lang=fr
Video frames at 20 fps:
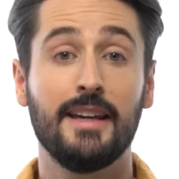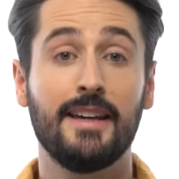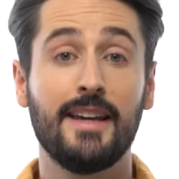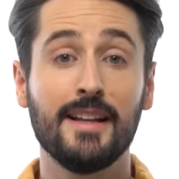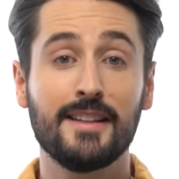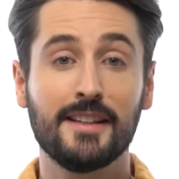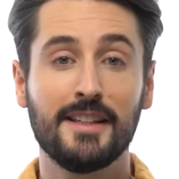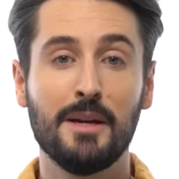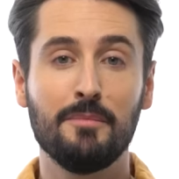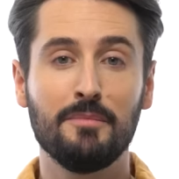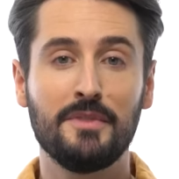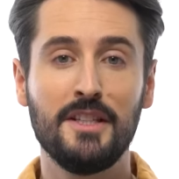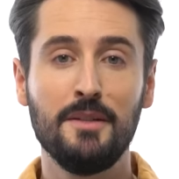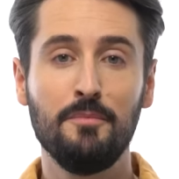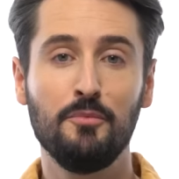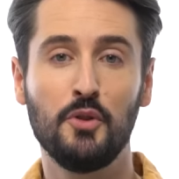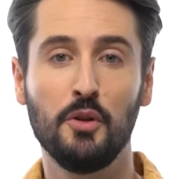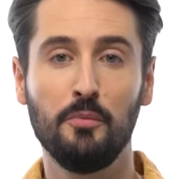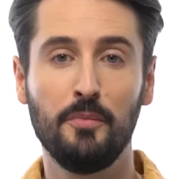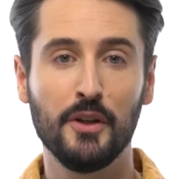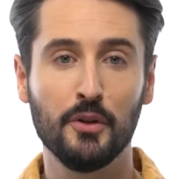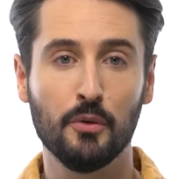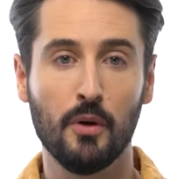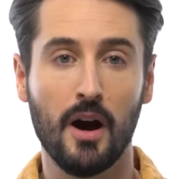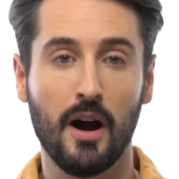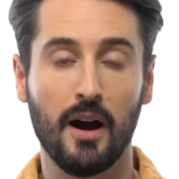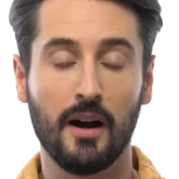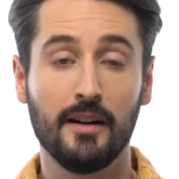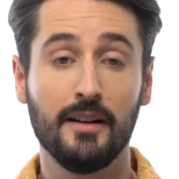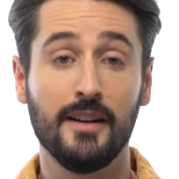Quatrième type de
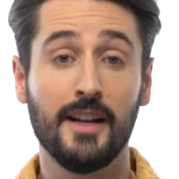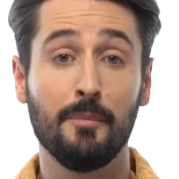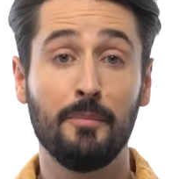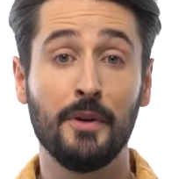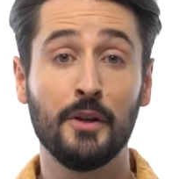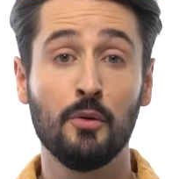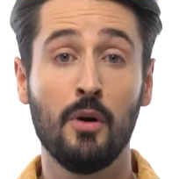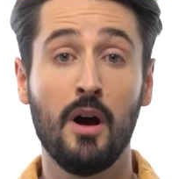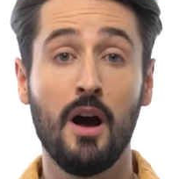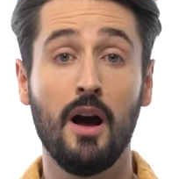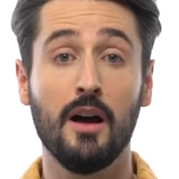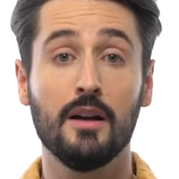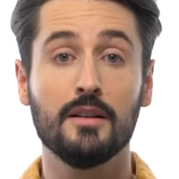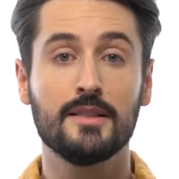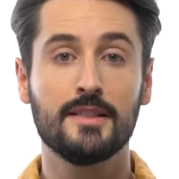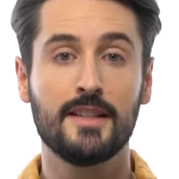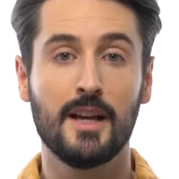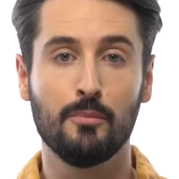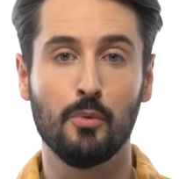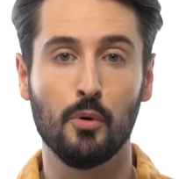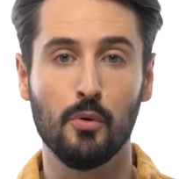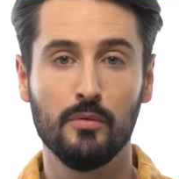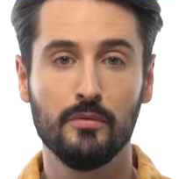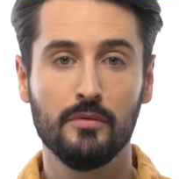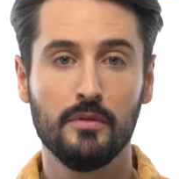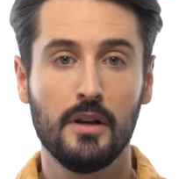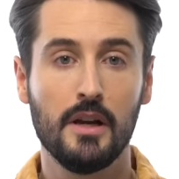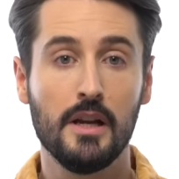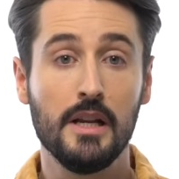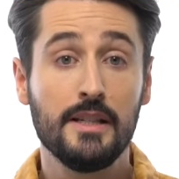baignoire, la baignoire sabot.
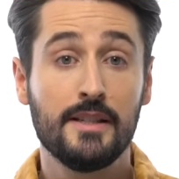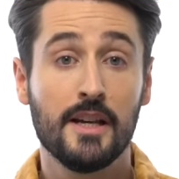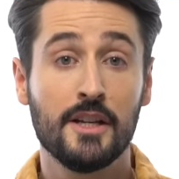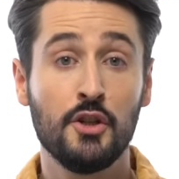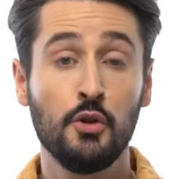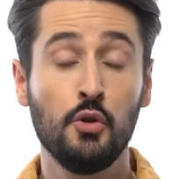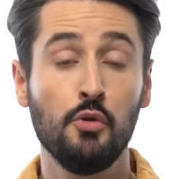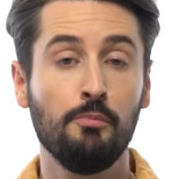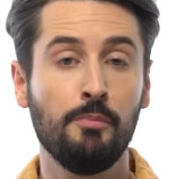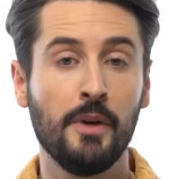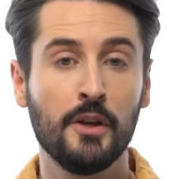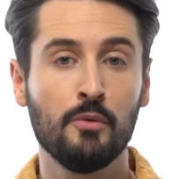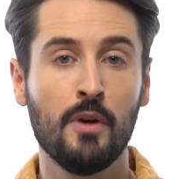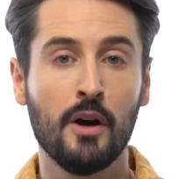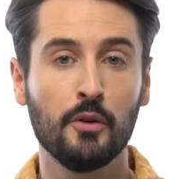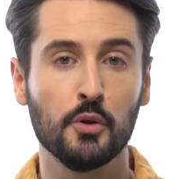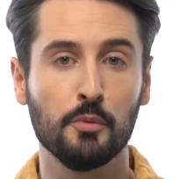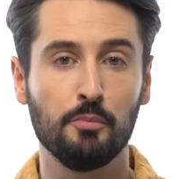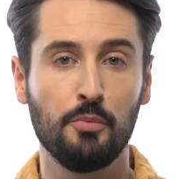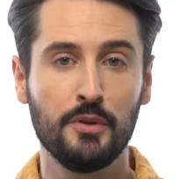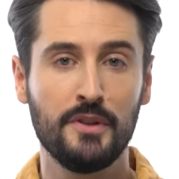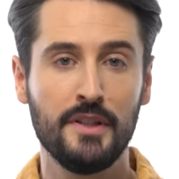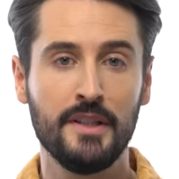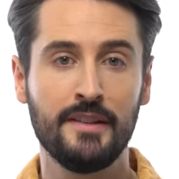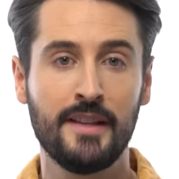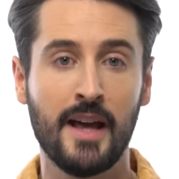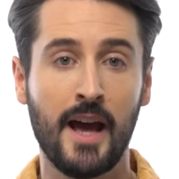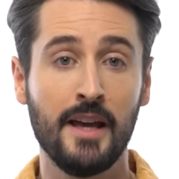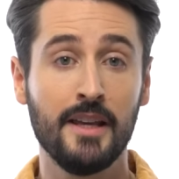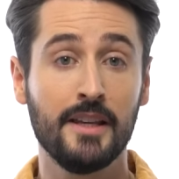Il s'agit d'une baignoire de
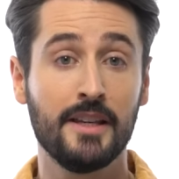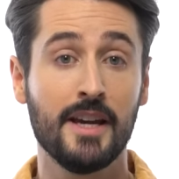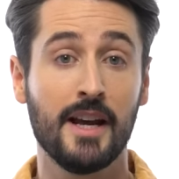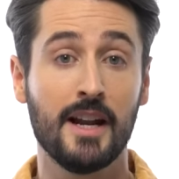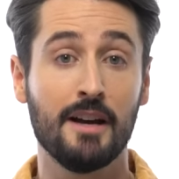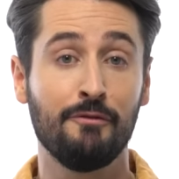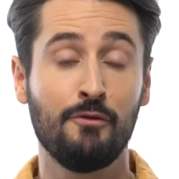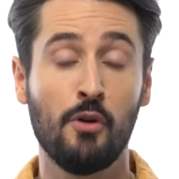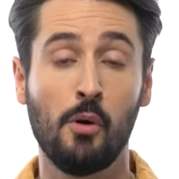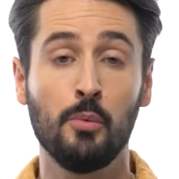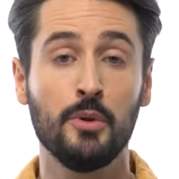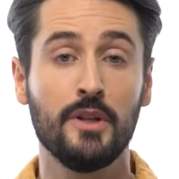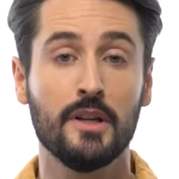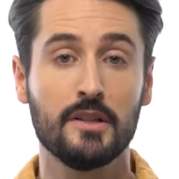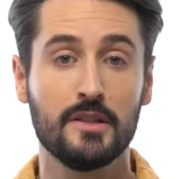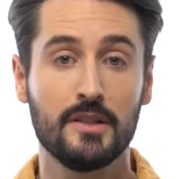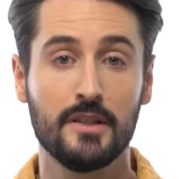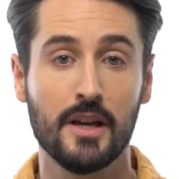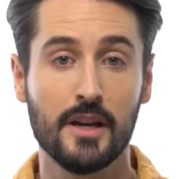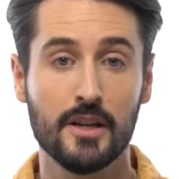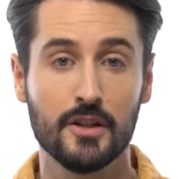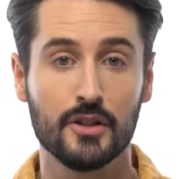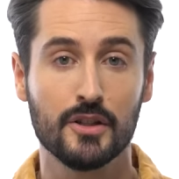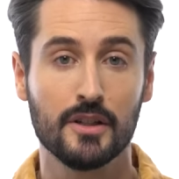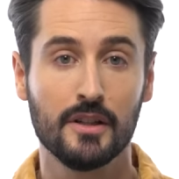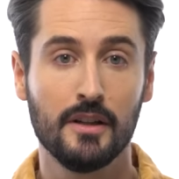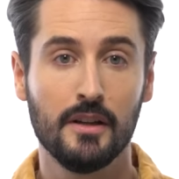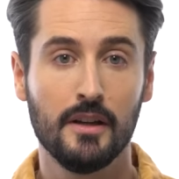petite taille qui a la forme d'un siège.